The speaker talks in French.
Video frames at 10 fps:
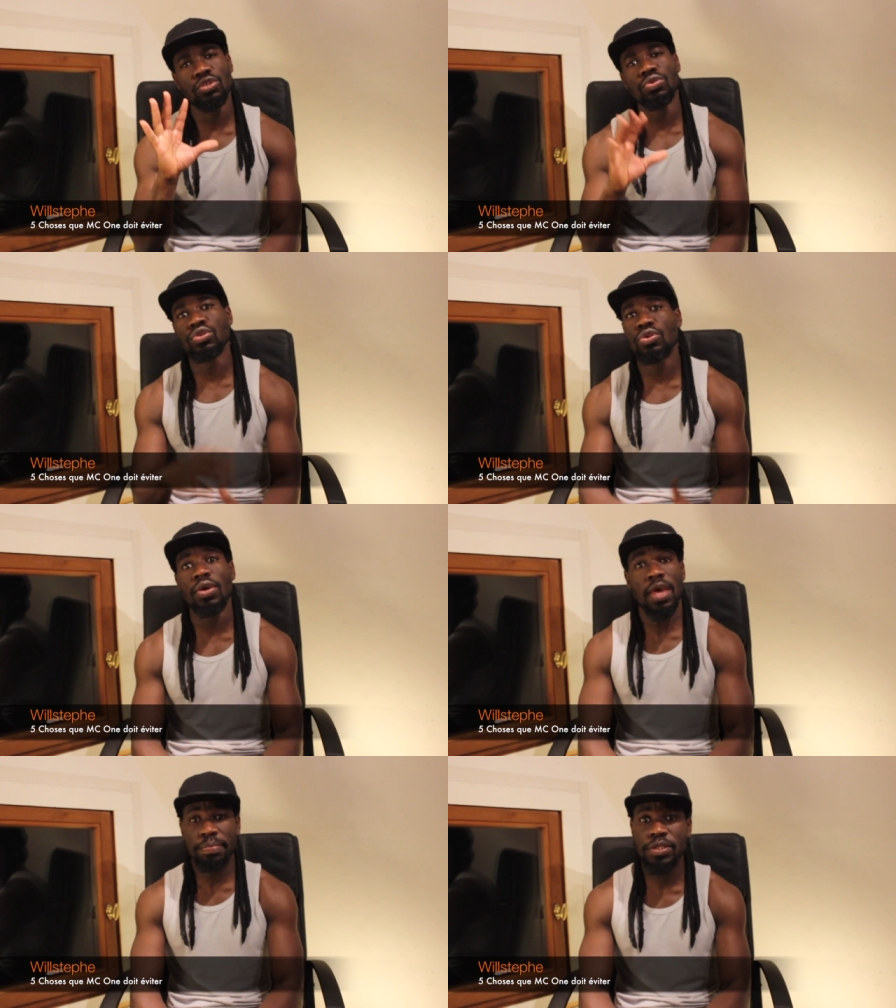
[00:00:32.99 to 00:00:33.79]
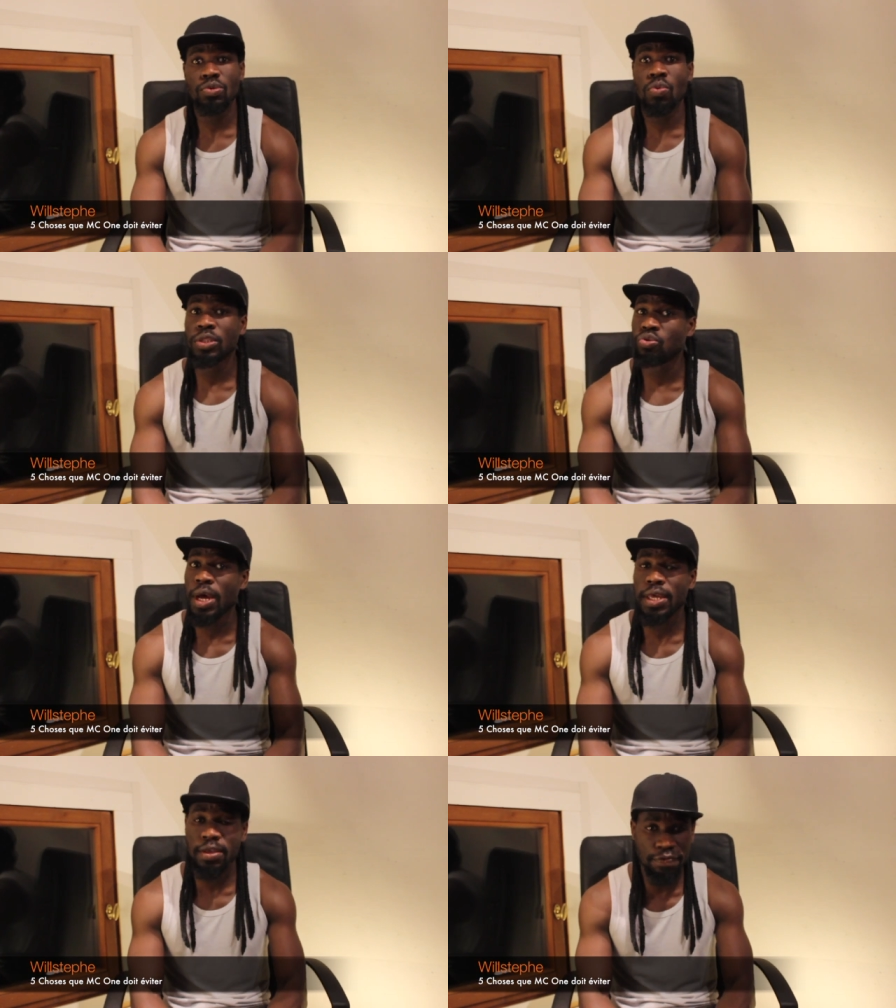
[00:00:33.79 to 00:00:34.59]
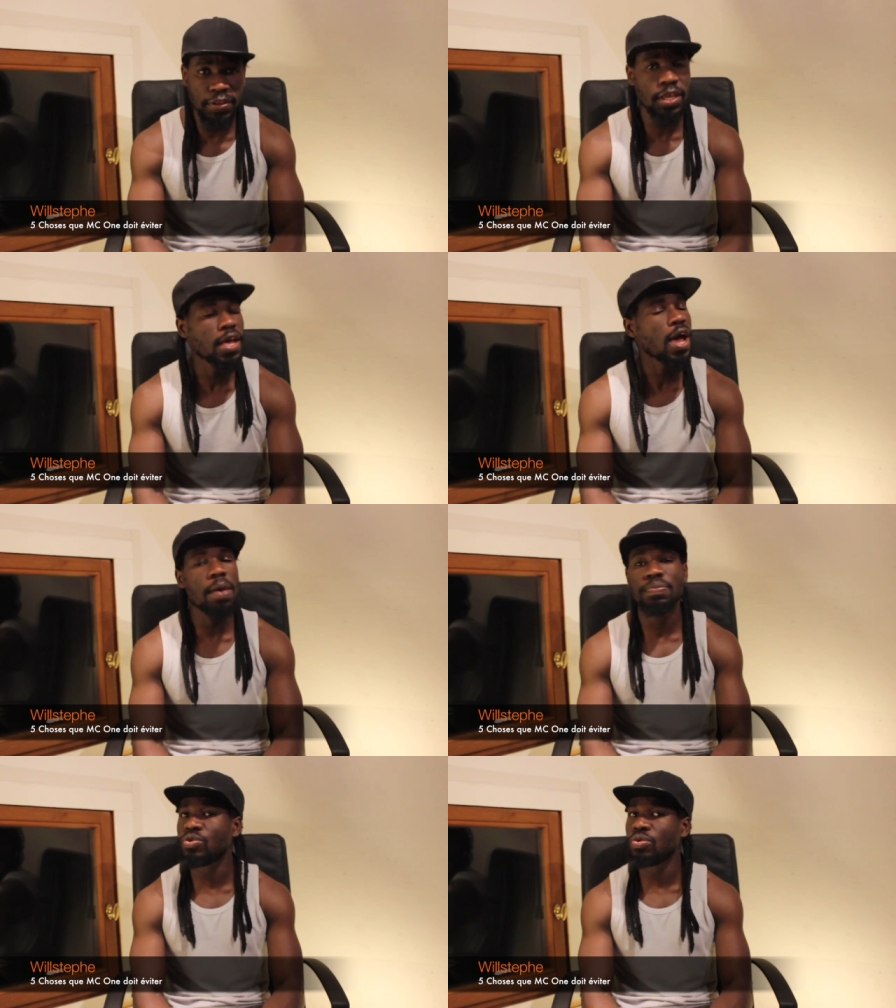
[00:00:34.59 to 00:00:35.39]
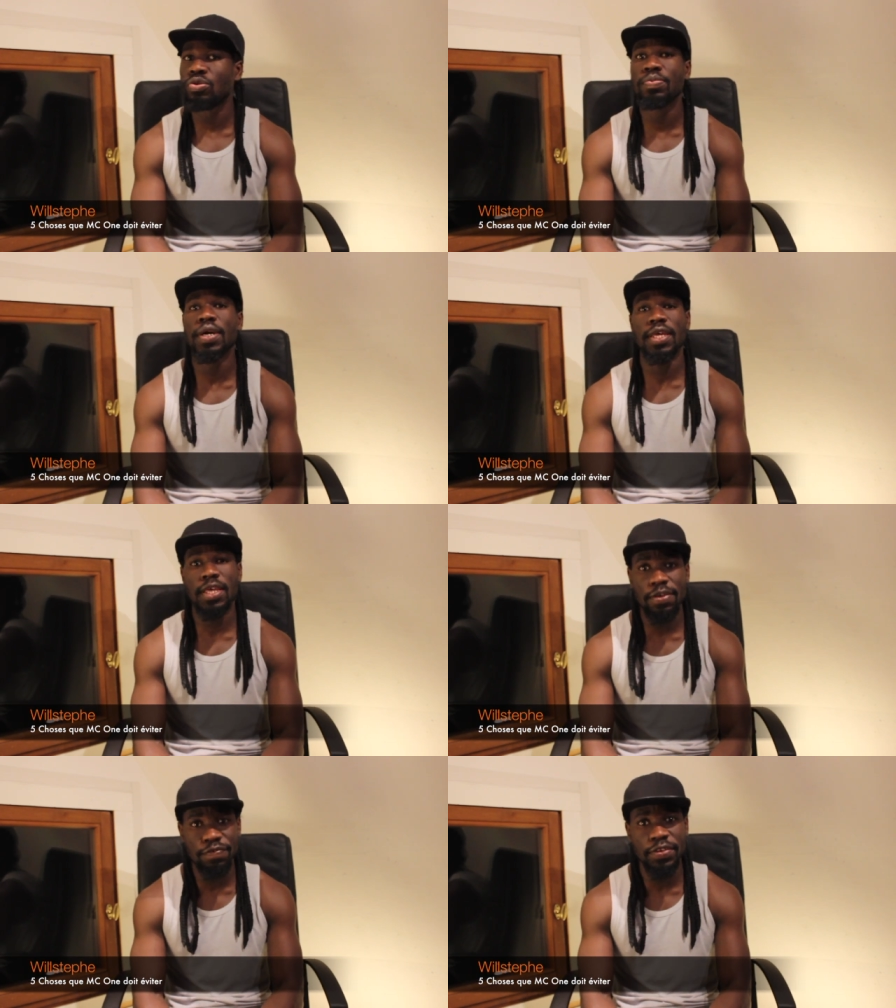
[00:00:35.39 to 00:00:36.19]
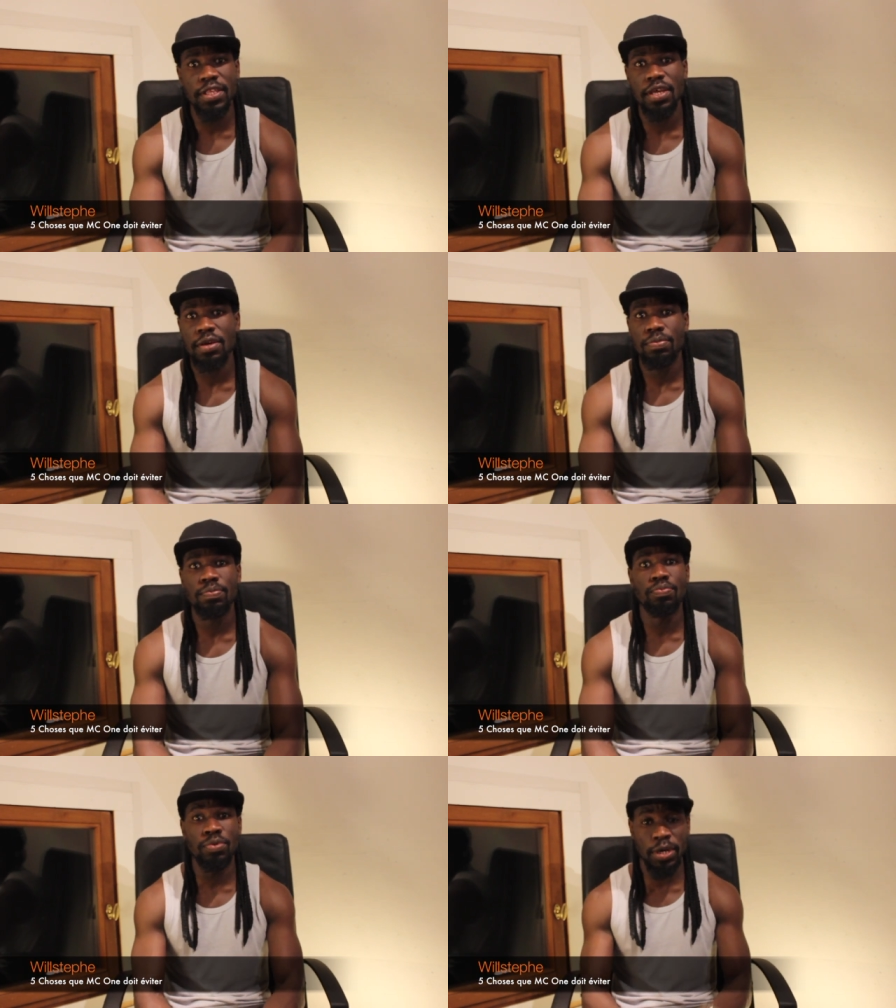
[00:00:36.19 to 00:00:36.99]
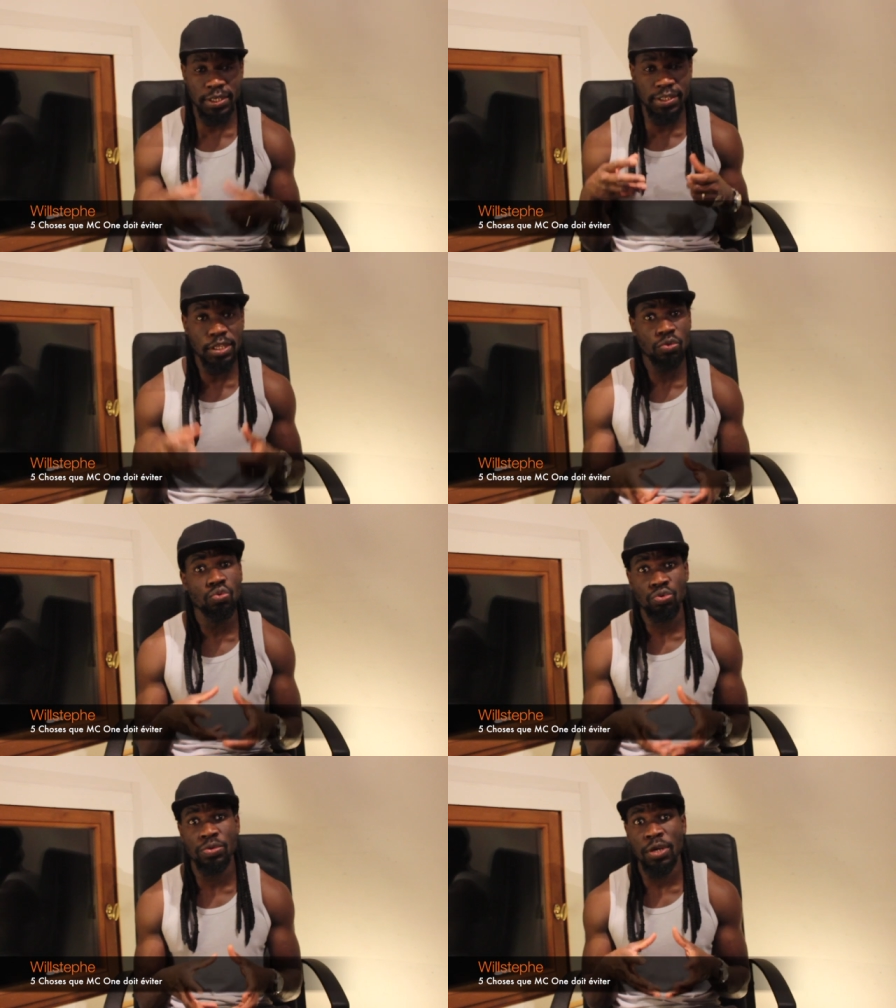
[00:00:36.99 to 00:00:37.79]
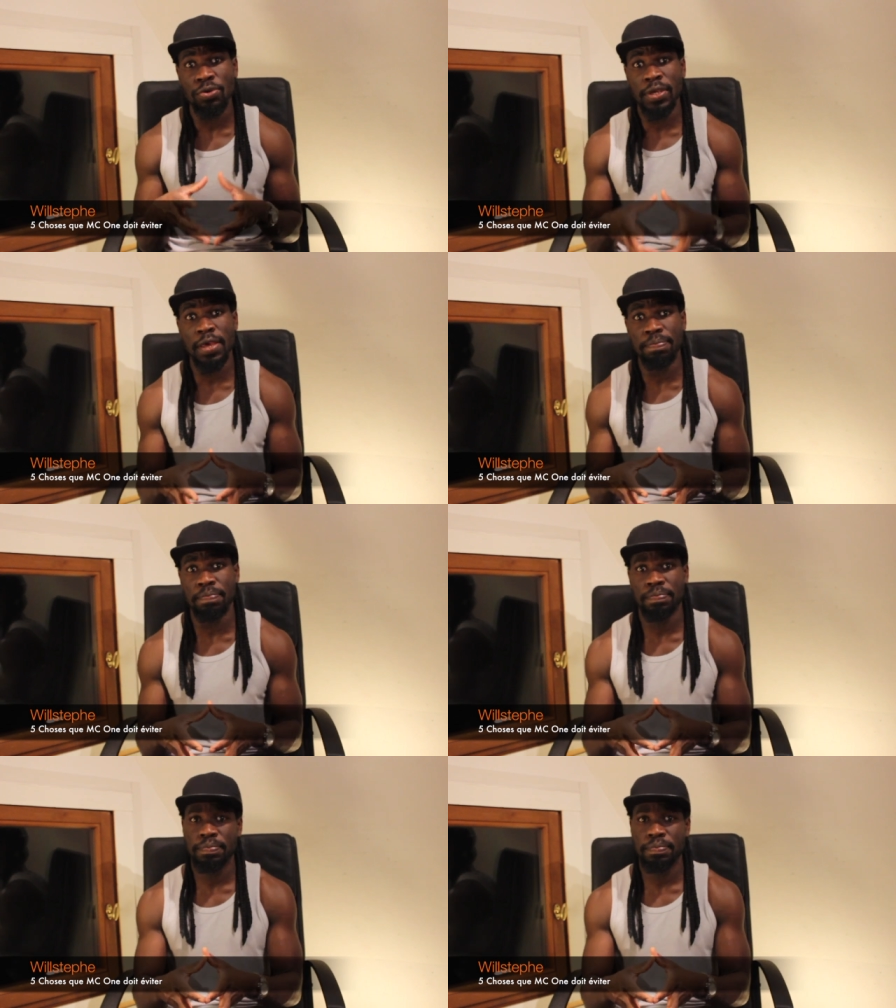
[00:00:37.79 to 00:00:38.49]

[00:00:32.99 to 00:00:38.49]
chose que MC1 doit éviter, absolument éviter pour rester toujours dans le game.